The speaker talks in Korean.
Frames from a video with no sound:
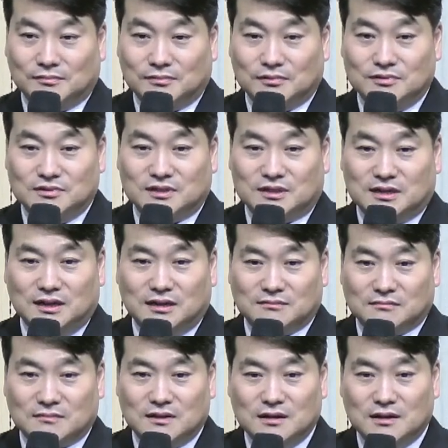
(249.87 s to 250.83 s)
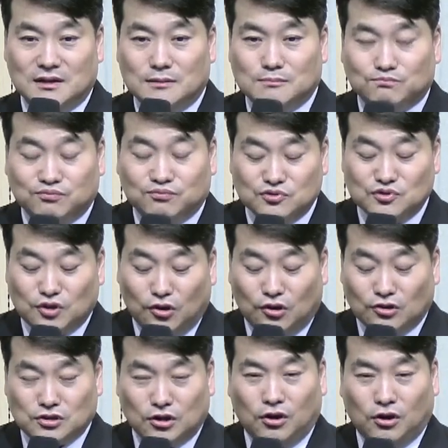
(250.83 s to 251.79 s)
그러니까
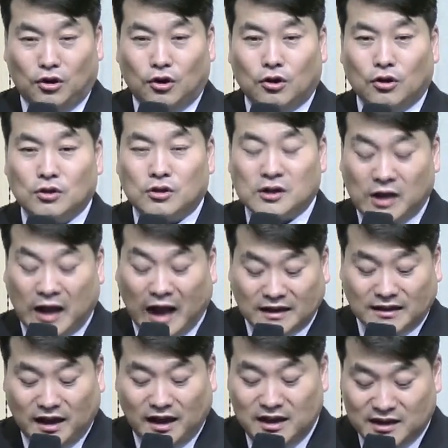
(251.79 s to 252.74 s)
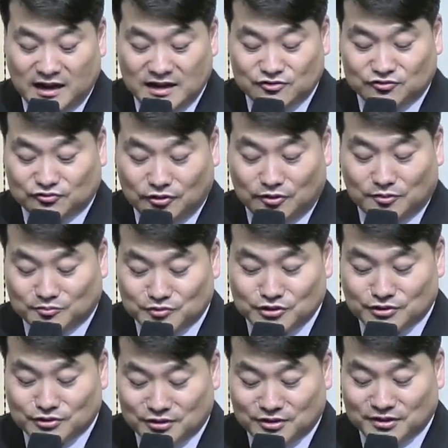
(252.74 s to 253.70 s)
무서워서 가까이 갈 수도
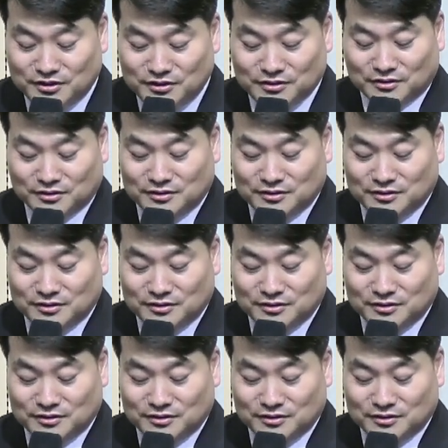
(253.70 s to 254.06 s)
없는 거예요.